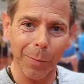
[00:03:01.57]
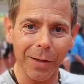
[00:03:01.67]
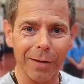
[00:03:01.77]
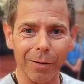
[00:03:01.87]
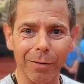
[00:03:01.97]

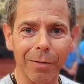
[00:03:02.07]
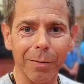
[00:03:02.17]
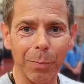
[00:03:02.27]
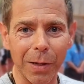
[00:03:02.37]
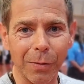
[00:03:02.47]
damit ich da
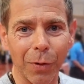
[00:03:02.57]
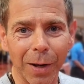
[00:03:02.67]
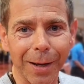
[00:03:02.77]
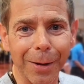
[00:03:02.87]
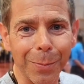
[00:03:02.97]
die
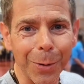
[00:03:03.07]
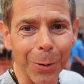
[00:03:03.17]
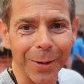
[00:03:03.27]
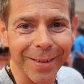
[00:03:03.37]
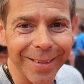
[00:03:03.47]
Preisverleihung
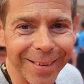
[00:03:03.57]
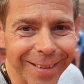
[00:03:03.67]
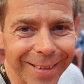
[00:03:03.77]
machen kann.